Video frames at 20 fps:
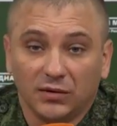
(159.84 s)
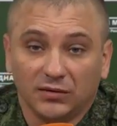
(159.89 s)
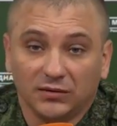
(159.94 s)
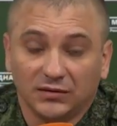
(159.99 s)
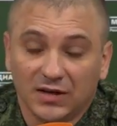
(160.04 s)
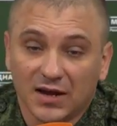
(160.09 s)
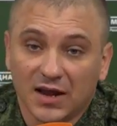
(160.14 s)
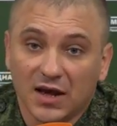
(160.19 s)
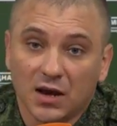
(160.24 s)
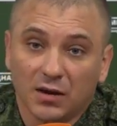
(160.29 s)

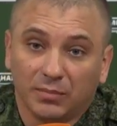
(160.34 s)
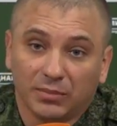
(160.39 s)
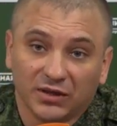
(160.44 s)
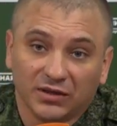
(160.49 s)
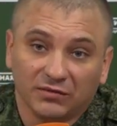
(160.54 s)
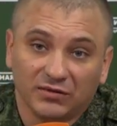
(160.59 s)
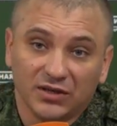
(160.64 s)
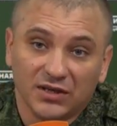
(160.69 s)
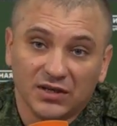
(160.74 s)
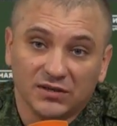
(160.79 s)
для
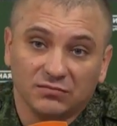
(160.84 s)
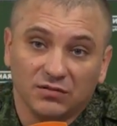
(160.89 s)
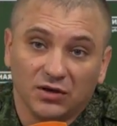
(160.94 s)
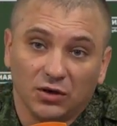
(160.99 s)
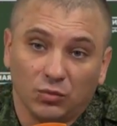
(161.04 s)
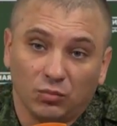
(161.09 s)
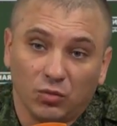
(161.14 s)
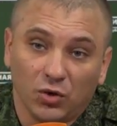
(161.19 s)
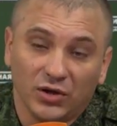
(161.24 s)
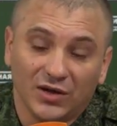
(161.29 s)
противодействия
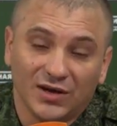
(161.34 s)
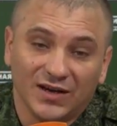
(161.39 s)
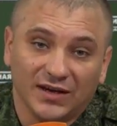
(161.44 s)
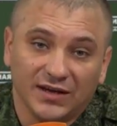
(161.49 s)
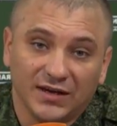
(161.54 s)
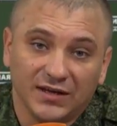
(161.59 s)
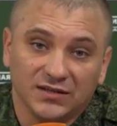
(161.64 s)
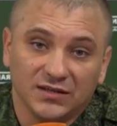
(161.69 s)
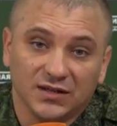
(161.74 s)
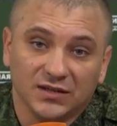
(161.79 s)
любой
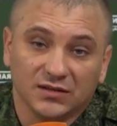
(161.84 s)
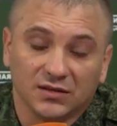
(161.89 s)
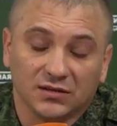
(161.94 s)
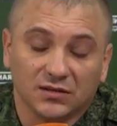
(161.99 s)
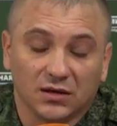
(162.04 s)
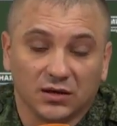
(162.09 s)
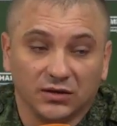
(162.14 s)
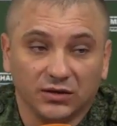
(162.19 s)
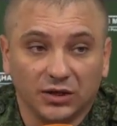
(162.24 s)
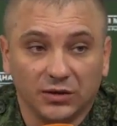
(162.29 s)
агрессии со
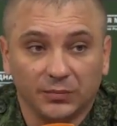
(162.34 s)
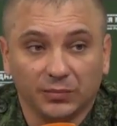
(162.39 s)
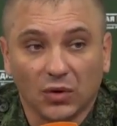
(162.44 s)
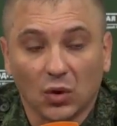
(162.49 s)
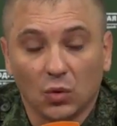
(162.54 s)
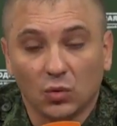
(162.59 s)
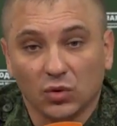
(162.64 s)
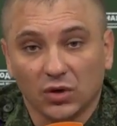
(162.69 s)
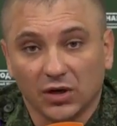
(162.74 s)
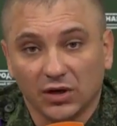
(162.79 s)
стороны
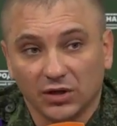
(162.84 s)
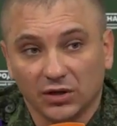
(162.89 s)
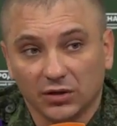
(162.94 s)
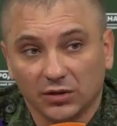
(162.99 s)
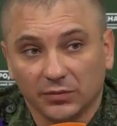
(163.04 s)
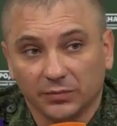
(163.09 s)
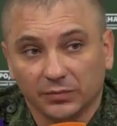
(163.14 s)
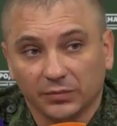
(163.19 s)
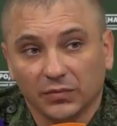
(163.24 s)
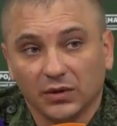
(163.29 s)

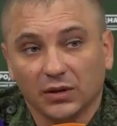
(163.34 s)
Украины.